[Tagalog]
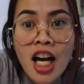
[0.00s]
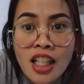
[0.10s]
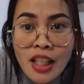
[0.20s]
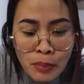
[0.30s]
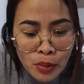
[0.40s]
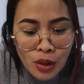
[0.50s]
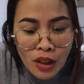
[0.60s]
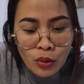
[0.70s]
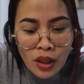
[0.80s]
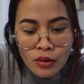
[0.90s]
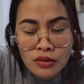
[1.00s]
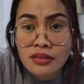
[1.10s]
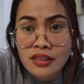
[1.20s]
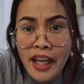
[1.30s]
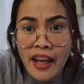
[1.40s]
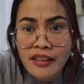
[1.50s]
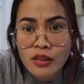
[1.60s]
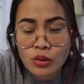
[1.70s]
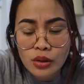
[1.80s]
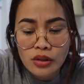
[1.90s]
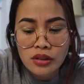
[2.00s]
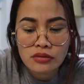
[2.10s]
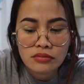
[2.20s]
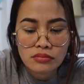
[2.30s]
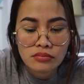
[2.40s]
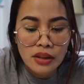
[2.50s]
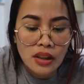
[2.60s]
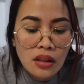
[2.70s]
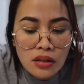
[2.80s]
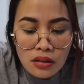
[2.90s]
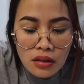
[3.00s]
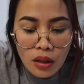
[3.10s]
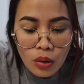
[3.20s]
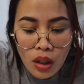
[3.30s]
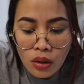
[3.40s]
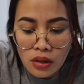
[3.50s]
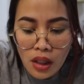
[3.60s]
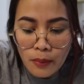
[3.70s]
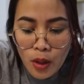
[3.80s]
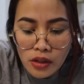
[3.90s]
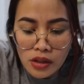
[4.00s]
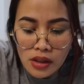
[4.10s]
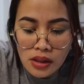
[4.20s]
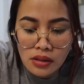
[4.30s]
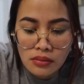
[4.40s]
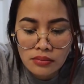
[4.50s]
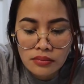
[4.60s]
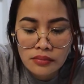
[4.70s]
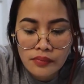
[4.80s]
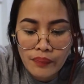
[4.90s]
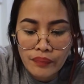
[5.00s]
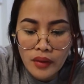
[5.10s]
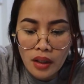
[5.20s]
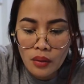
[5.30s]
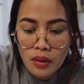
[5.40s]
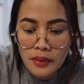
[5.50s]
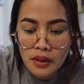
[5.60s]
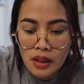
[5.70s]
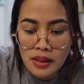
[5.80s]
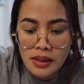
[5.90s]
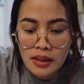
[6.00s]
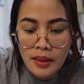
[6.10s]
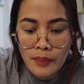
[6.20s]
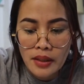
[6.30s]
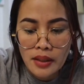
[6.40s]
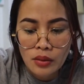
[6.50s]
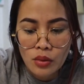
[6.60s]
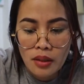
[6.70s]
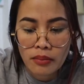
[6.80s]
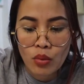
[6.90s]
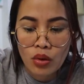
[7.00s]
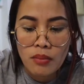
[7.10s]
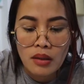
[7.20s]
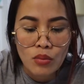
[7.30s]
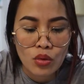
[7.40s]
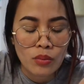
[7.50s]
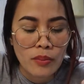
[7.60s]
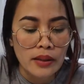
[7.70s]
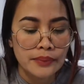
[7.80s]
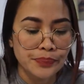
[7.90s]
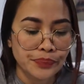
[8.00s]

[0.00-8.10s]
Naputol ako ang head, uy. Mag-ano na lang. Kuha ko na lang madjas. Kaya waman ta na sit up. Ano nga to ang mukbang-mukbang.